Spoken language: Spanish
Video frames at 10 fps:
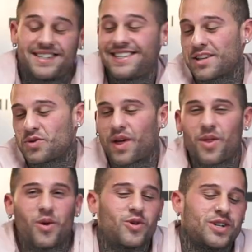si se ha
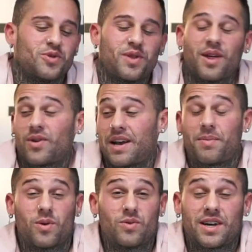chuzado o no se ha chuzado, que la
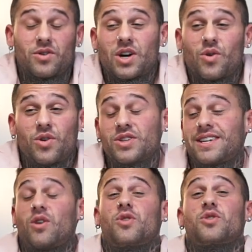pregunta que os hago yo es
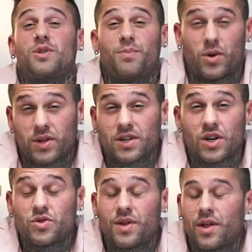qué coño os importa si
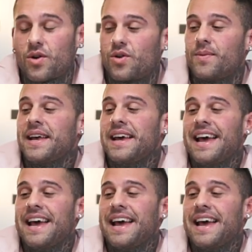se ha chuzado o no,